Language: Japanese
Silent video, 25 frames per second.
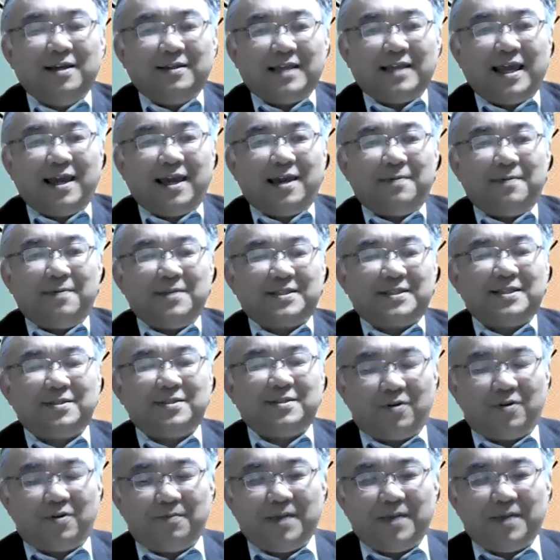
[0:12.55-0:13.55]
で、別
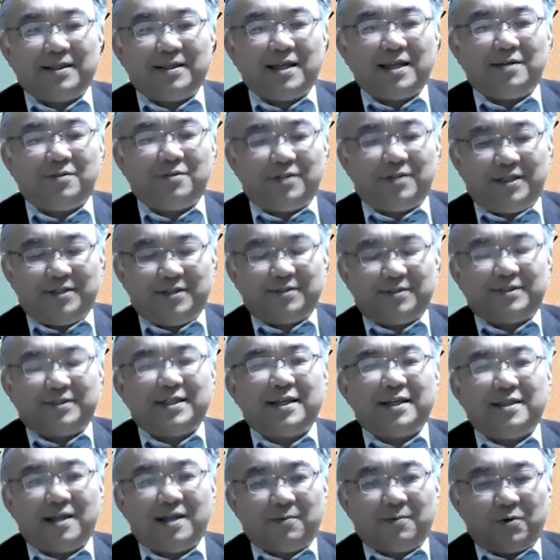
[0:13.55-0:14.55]
にそのメンタルの技術
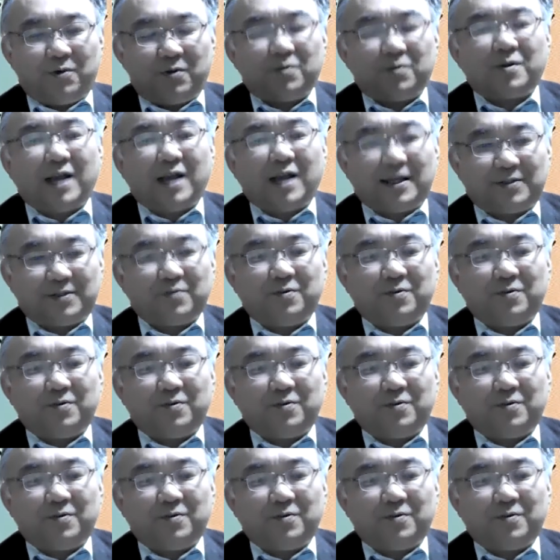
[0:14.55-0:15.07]
的なものとか、